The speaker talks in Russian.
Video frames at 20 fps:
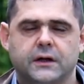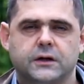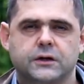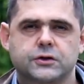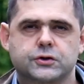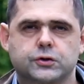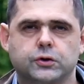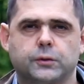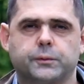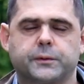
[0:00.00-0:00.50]
И
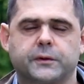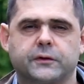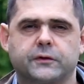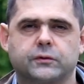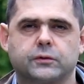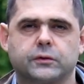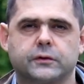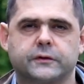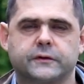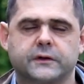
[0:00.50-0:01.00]
что
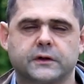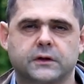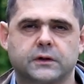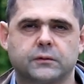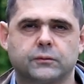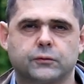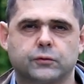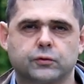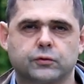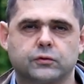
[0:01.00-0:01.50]
происходит с
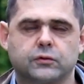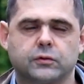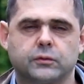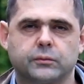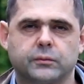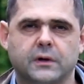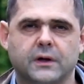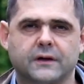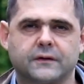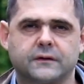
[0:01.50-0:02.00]
таким куском
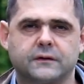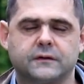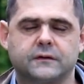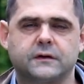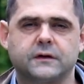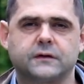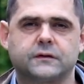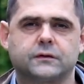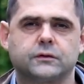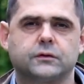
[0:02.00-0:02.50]
мяса?
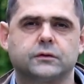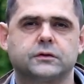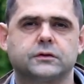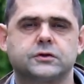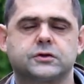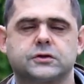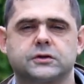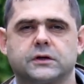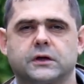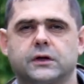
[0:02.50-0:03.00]
Естественно, он
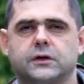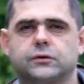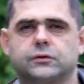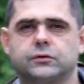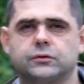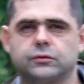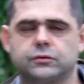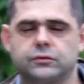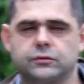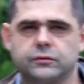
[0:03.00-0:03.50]
начинает
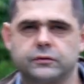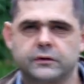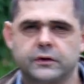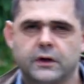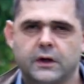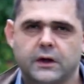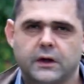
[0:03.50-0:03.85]
тухнуть.